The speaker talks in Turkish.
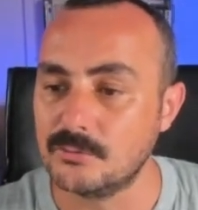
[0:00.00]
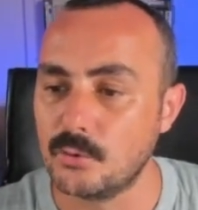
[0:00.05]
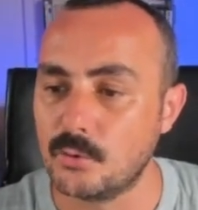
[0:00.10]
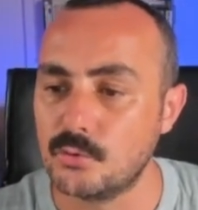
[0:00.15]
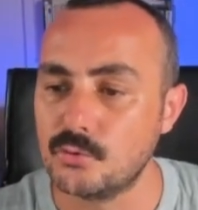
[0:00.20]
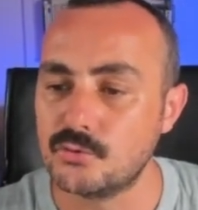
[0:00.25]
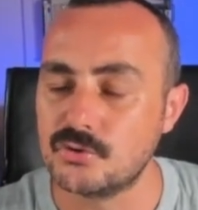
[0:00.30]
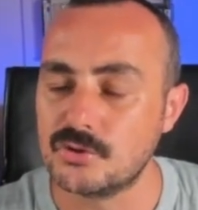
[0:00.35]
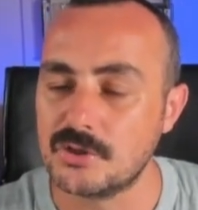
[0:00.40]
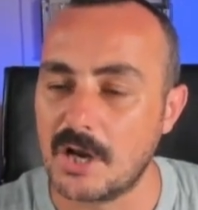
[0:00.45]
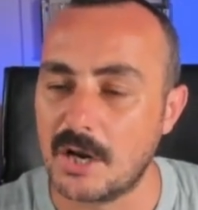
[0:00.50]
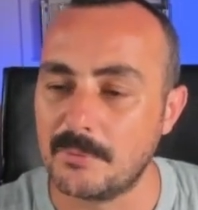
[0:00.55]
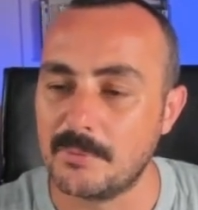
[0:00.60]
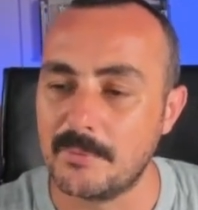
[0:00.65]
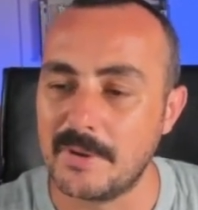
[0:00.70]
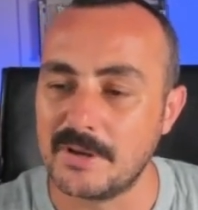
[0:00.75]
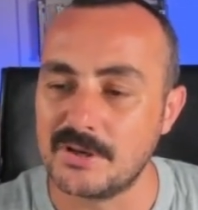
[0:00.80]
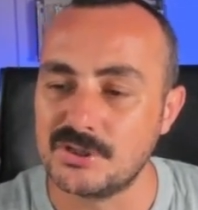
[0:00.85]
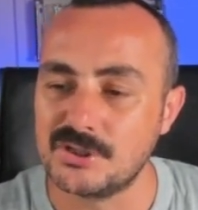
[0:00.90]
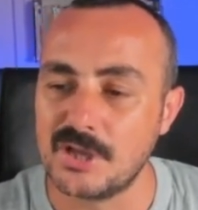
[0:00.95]
9 çarpı
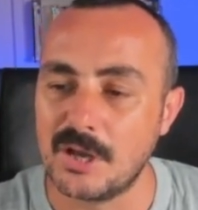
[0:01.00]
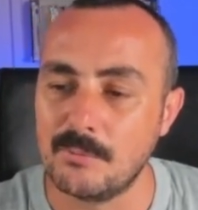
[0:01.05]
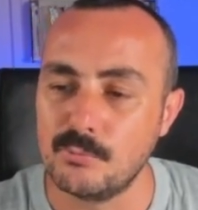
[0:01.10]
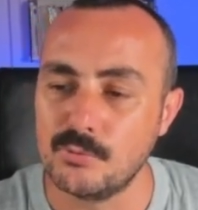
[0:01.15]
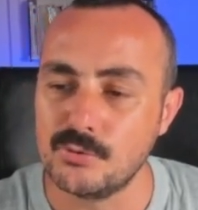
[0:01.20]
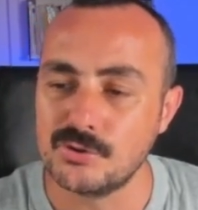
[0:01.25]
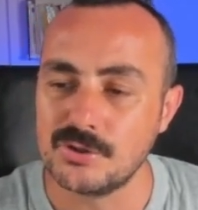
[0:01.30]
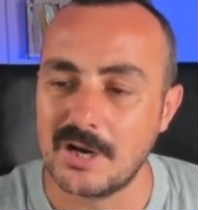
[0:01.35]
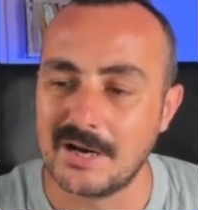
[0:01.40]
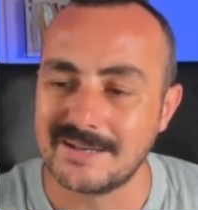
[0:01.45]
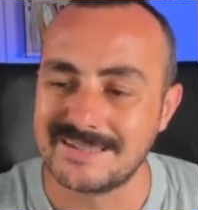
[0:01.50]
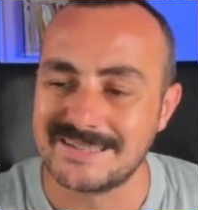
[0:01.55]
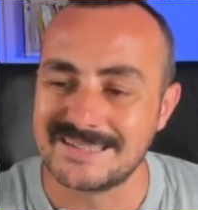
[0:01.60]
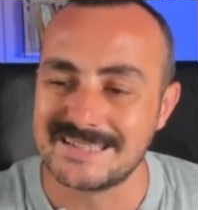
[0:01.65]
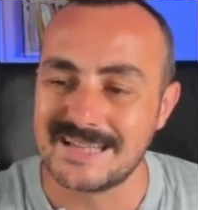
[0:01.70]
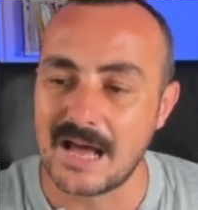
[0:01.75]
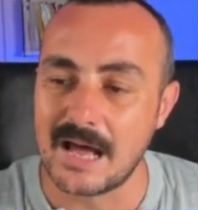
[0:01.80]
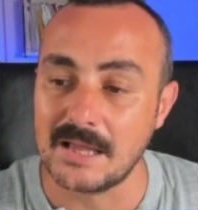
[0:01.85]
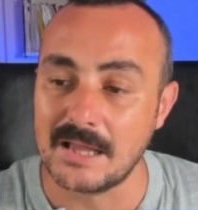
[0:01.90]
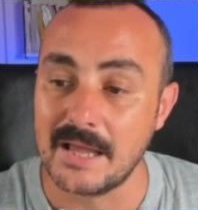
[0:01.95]
5'ten bu şartı
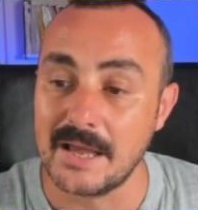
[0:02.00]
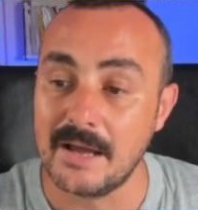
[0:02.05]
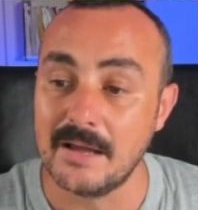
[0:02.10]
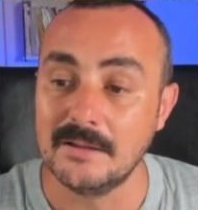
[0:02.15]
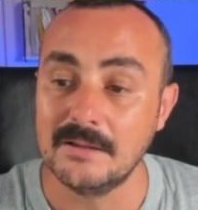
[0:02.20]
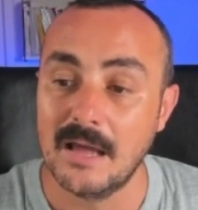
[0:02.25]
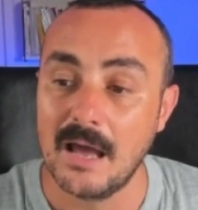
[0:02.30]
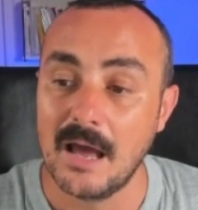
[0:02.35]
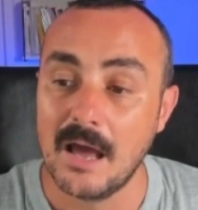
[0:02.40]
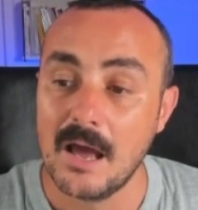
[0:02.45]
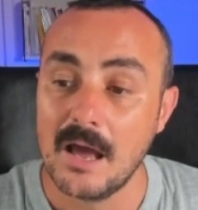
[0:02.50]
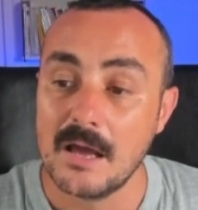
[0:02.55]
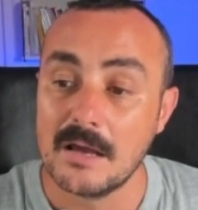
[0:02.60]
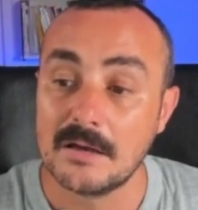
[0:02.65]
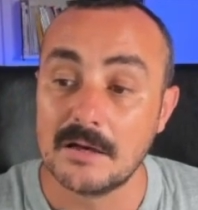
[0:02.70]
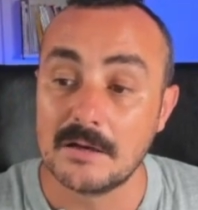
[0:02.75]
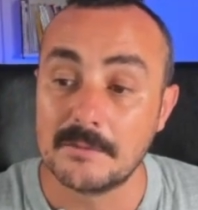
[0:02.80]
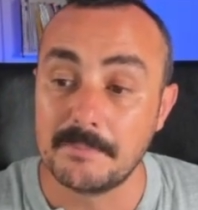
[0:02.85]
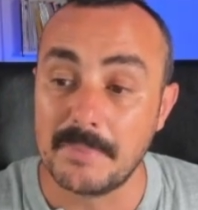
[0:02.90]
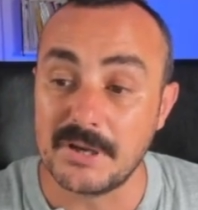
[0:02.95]
sağlayan
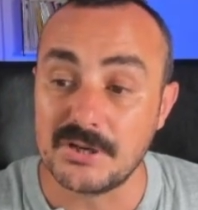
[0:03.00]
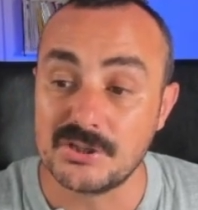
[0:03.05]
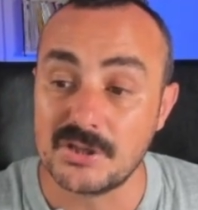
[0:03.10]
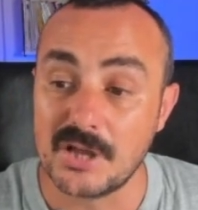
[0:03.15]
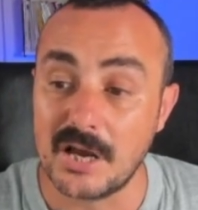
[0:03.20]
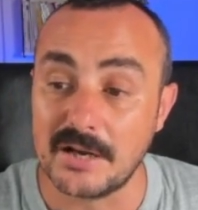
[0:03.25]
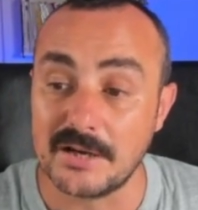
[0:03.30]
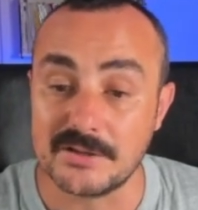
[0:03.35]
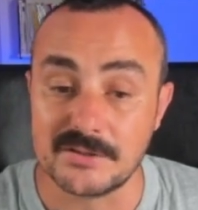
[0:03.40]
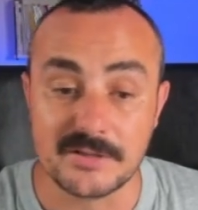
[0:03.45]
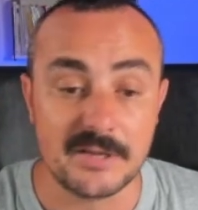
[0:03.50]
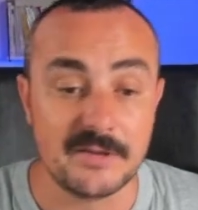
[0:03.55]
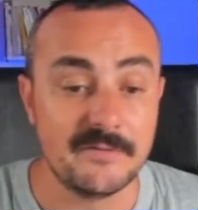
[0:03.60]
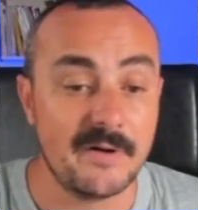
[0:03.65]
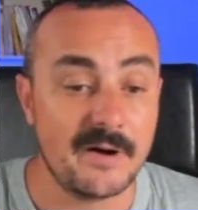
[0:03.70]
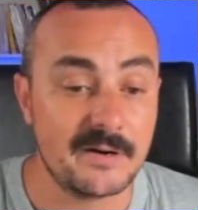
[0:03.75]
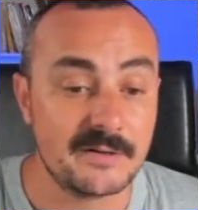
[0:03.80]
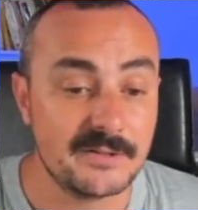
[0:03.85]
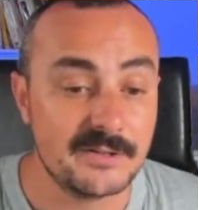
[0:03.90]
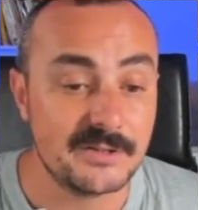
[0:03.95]
45 tane sayı
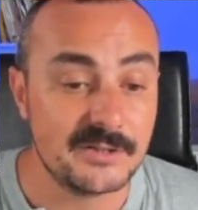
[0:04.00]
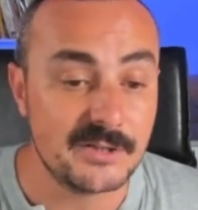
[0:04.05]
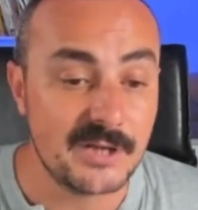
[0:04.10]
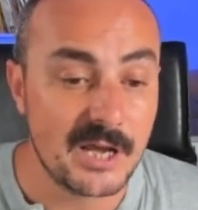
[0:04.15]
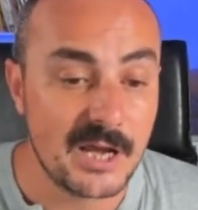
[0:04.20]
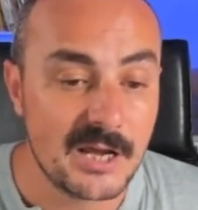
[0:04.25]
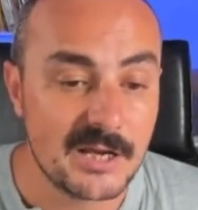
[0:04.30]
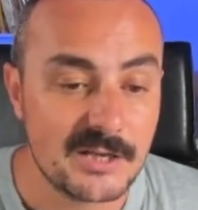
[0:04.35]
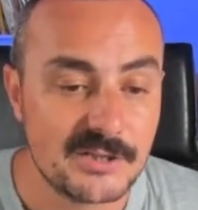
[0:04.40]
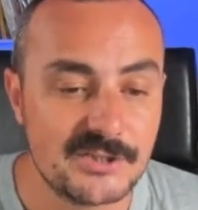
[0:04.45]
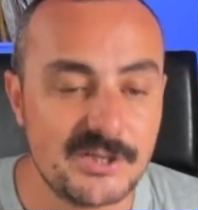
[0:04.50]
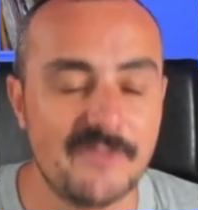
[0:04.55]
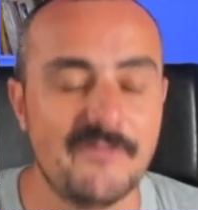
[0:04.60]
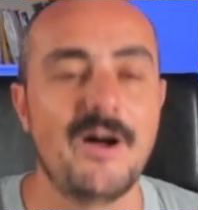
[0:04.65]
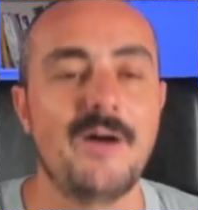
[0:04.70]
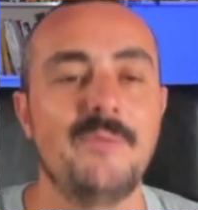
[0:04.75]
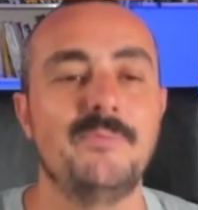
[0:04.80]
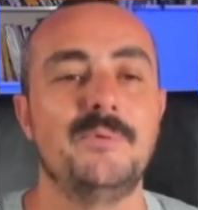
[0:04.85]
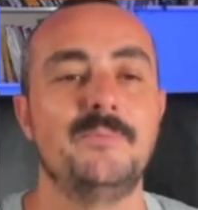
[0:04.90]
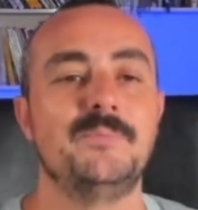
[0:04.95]
vardır.
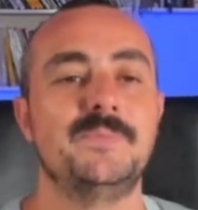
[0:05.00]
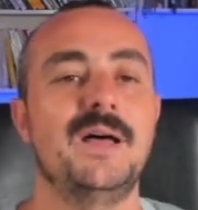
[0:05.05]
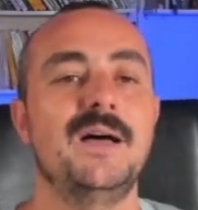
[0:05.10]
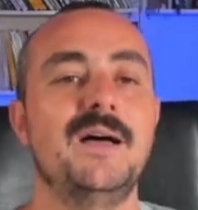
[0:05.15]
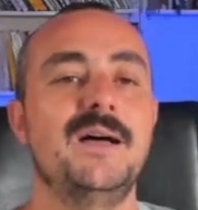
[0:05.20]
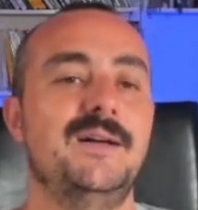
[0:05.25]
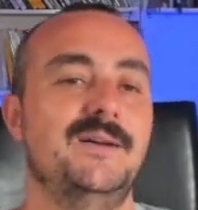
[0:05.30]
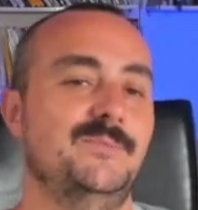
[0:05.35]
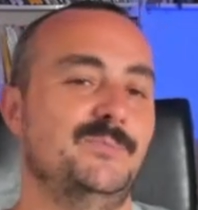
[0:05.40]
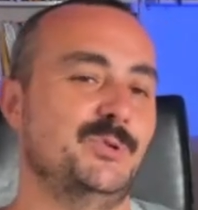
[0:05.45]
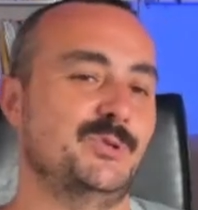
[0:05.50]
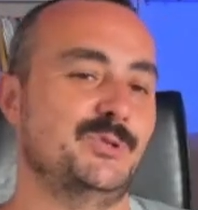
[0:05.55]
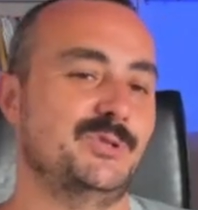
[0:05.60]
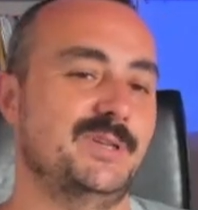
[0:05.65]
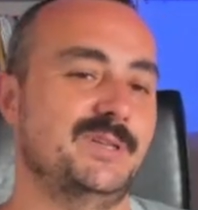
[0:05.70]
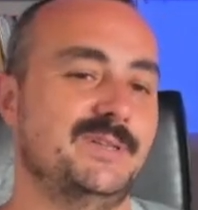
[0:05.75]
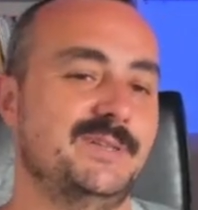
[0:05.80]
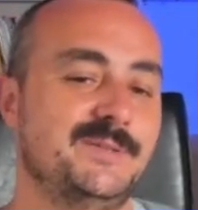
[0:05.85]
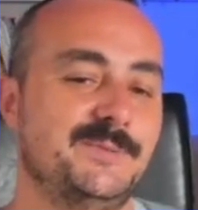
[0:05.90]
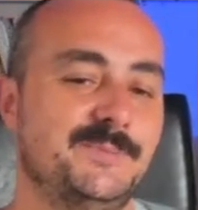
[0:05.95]
Cevabım da Bursa'dır.